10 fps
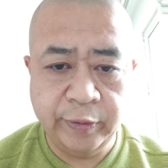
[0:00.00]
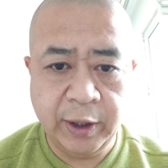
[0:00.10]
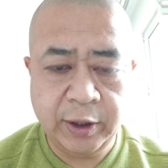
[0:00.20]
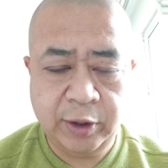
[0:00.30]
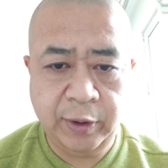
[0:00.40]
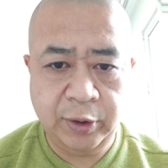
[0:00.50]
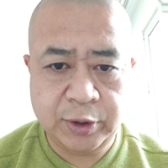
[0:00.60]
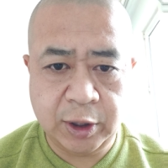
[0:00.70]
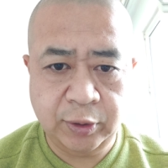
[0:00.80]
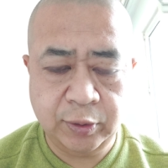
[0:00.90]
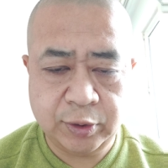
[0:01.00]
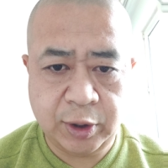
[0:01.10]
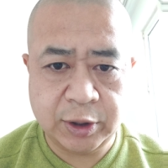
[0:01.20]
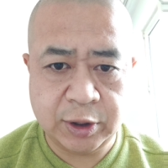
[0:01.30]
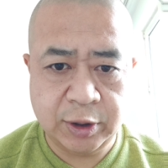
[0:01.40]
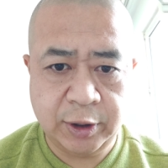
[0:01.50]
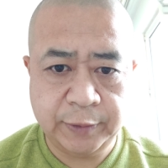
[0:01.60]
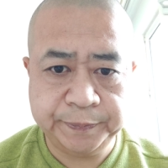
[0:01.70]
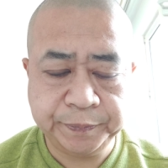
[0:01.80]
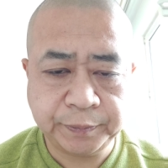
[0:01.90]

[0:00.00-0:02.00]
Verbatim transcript: 闻。因为刘强东确实